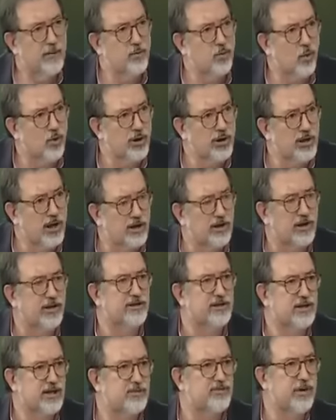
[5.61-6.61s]
Demin 12
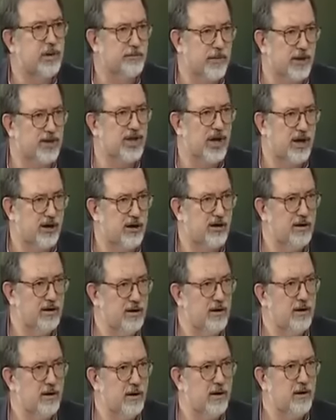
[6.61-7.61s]
adada İsmet Paşa Hı.
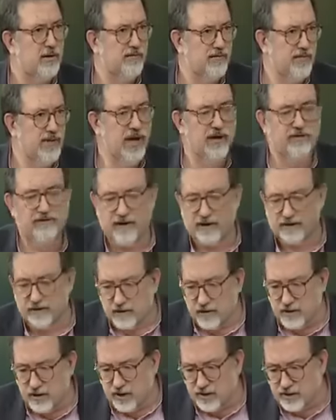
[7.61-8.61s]
niye
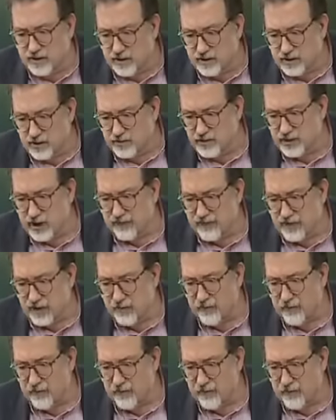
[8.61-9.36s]
verdi diyen seyircimiz.